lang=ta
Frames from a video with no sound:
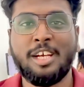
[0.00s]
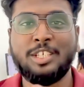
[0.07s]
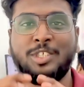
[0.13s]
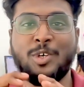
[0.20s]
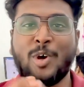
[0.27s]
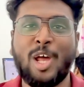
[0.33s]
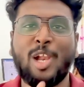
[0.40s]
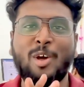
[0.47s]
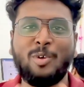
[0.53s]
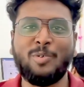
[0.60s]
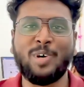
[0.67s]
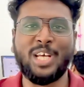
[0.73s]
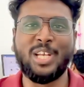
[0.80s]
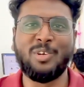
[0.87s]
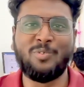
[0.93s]
ஸோ ஹலோ
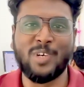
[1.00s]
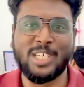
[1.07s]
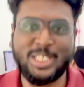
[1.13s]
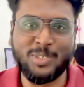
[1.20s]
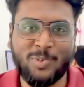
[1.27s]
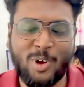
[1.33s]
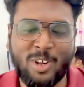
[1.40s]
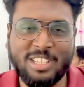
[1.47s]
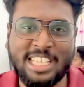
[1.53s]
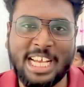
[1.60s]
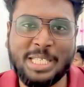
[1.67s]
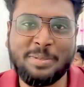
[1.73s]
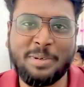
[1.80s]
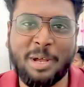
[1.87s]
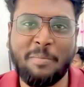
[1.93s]
ஒன் ஃபர்ஸ்ட் ஆஃப் ஆல்
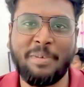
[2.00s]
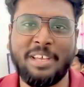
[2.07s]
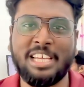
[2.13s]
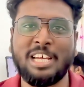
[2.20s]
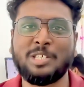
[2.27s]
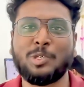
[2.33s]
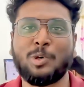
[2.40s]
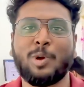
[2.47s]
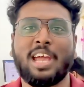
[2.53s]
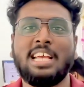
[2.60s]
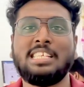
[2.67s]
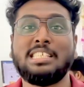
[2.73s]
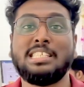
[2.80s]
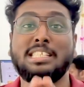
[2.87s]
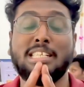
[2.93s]
தேங்க்ஸ் ஃபார் கம்மிங் இயர் ஸோ
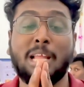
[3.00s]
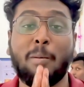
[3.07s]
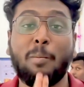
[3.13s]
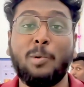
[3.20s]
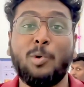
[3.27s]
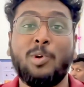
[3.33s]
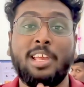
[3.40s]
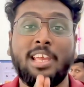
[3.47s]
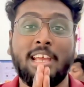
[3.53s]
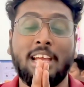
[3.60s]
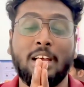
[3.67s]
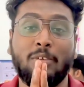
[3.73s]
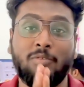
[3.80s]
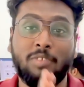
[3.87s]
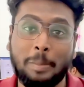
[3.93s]
கைஸ் நம்மளுடைய
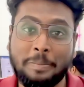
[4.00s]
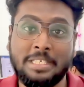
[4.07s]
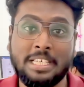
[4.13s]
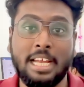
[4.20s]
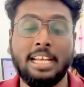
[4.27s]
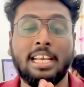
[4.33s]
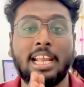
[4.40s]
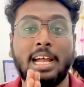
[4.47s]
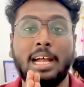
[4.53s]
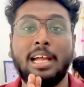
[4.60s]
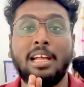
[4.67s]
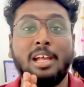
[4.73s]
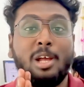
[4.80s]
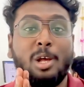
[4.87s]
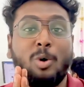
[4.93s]
வெப்சைட்டில்
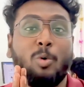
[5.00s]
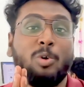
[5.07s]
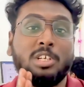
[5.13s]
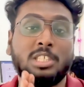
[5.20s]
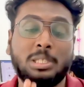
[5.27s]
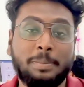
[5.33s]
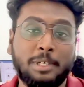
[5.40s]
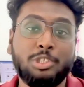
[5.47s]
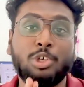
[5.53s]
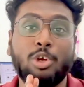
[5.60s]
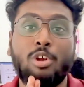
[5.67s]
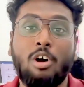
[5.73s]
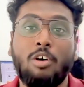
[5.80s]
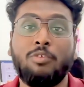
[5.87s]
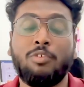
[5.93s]
ஒரு ஸ்பெஷல்
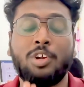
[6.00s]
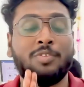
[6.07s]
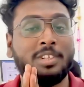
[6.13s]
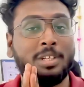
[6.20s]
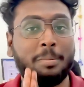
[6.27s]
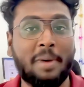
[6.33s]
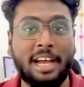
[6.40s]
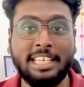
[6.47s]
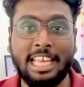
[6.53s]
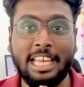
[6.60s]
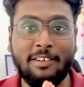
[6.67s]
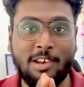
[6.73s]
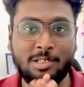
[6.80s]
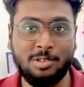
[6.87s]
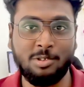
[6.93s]
ஆஃபர் ஃபார் த பேங்கிங்
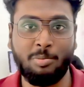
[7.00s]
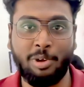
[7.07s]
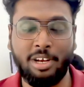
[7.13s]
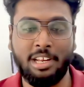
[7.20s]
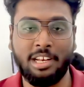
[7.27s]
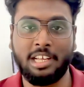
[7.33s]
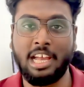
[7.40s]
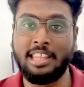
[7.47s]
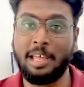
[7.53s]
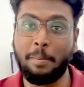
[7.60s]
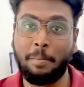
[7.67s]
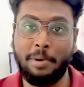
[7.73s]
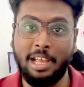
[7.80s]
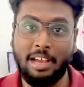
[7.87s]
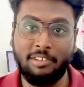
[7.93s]
அவனஸ்னு போயிட்டுருக்கு அதை
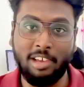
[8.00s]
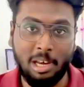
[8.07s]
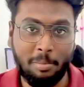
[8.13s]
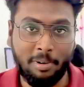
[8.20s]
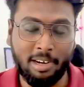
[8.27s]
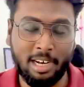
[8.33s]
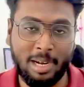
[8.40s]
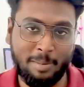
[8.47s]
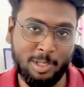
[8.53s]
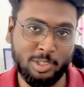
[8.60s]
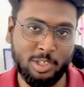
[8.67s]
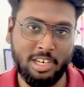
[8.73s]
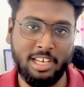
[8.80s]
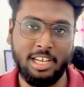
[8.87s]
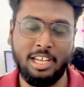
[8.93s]
எப்படி அவைல் பண்ணலாம் அப்படின்னு
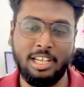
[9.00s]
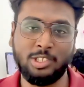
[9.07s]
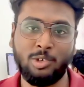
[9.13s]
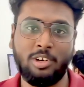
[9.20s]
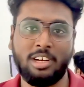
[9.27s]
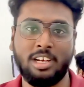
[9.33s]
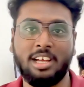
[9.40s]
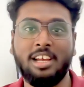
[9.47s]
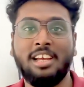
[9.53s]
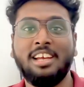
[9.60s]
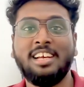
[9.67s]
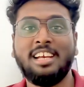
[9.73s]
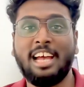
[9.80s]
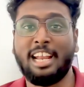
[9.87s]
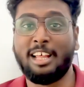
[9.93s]
சொல்லி சொல்கிறேன்
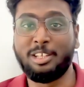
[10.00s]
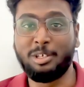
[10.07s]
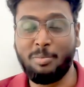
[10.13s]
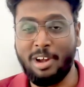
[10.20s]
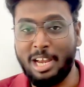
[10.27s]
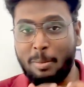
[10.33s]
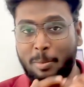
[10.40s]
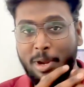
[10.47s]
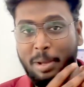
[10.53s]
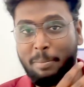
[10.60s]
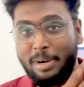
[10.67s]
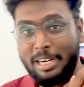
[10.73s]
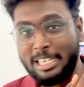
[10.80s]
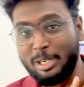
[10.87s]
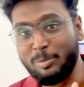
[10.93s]
ஆனால் அதுக்கு முன்னாடி நம்முடைய
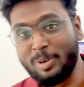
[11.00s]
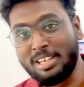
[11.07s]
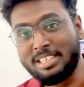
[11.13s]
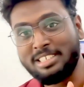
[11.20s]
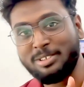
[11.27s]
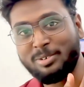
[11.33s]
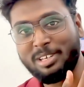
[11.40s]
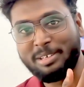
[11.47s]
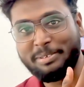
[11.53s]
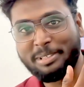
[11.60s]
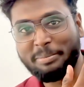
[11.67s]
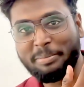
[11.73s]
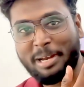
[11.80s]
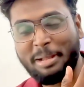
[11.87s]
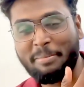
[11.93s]
பண்டில் ஒர்க்ஸ் உங்களுக்கு
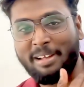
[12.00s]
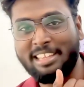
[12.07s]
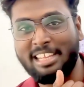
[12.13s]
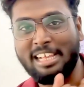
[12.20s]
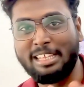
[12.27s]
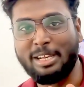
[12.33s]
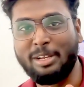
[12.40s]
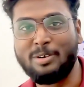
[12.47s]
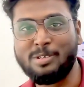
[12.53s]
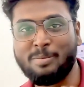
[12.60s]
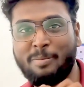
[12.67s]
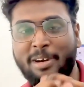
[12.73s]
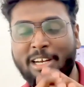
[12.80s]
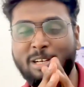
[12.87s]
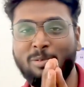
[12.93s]
வந்து பின்னாடி பார்த்தாலே தெரியும்
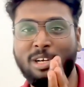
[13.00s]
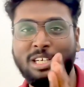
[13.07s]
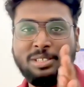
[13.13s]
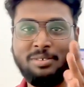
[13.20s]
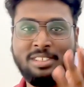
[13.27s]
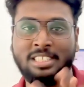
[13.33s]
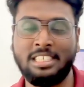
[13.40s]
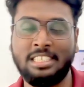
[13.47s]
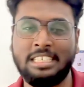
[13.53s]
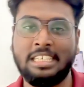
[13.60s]
பண்டில் ஒர்க்ஸ் வந்து